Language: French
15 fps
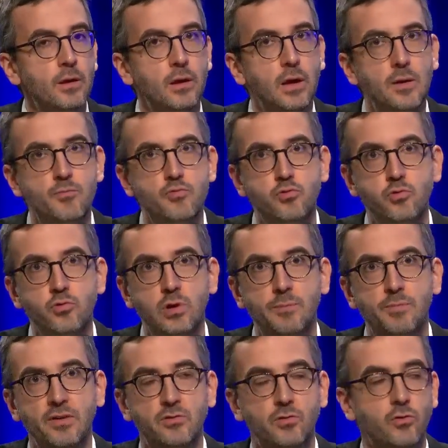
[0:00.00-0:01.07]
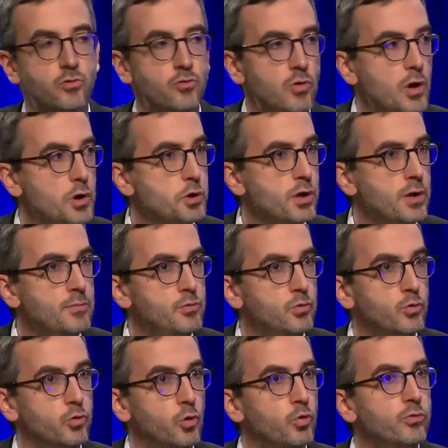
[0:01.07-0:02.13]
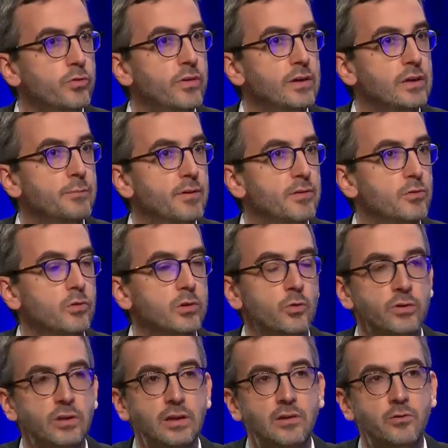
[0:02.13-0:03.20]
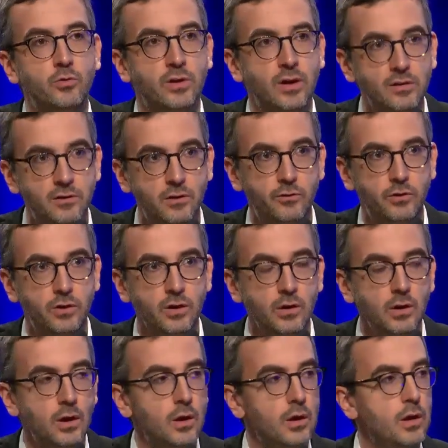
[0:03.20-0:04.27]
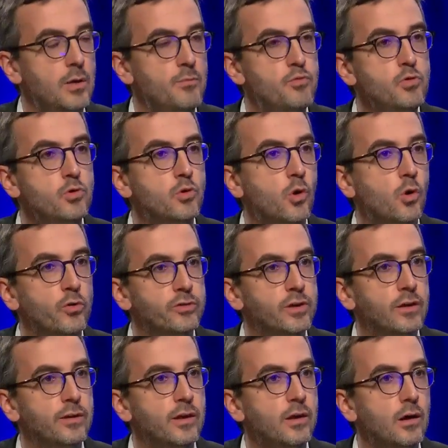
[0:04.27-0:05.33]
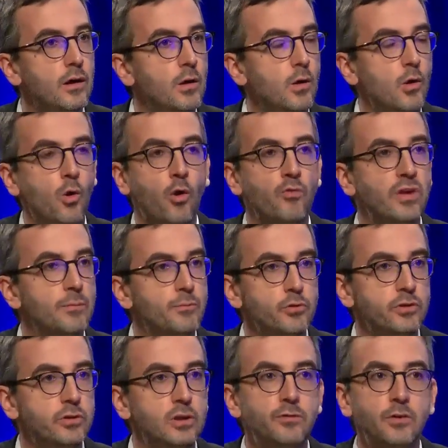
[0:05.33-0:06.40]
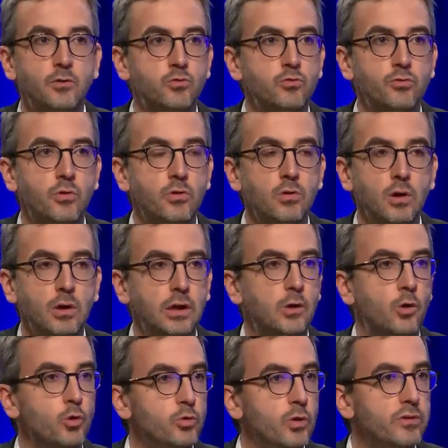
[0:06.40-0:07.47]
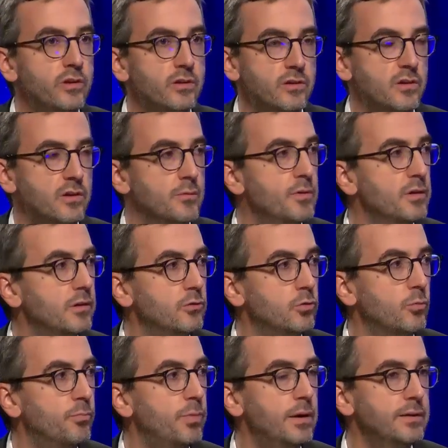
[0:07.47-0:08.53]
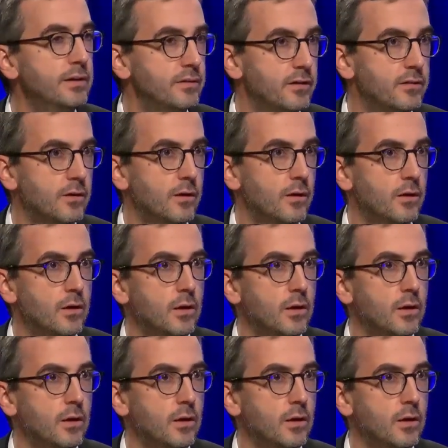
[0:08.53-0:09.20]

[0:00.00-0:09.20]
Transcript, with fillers: Et plus les patients sont âgés, plus on se retrouve avec des patients qui ont des lésions calcifiées, et plus le coro-scanner revient positif, et souvent, il conduit à des examens qui ne sont pas nécessaires.